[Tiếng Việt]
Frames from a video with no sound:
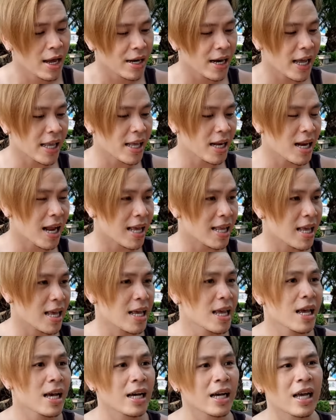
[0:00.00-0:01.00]
đấy chính là
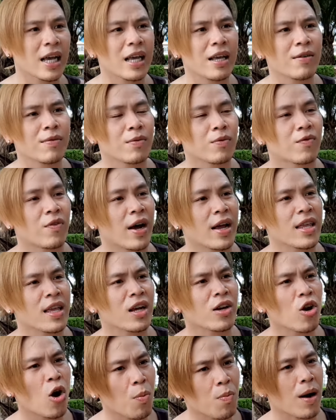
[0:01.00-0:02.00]
gì khi về
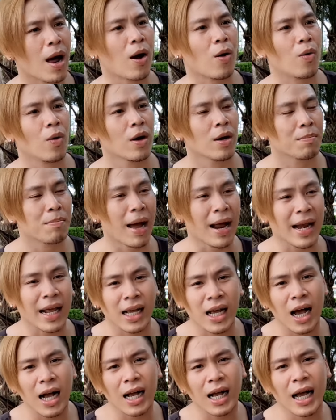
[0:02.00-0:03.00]
những nốt đầu bạn này
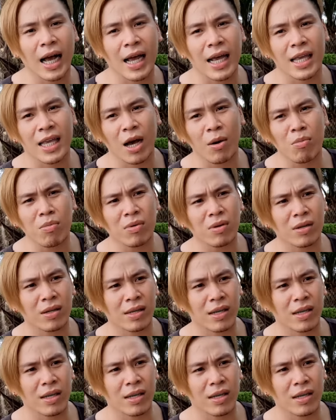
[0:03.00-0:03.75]
cực kỳ giống